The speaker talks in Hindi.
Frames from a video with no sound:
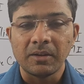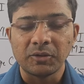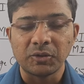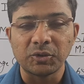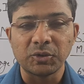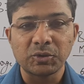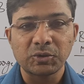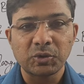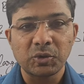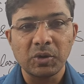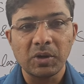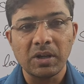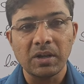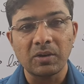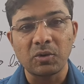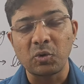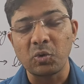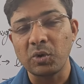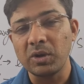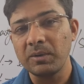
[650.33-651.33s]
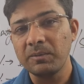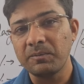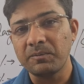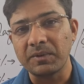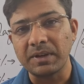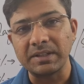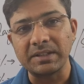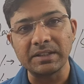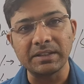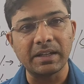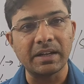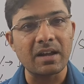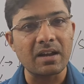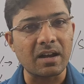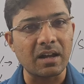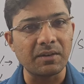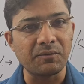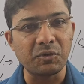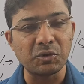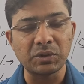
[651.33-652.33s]
तो दोस्तों कोई किसी तरह
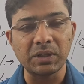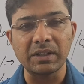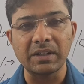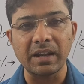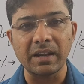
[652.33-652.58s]
का कन्फ्यूज़न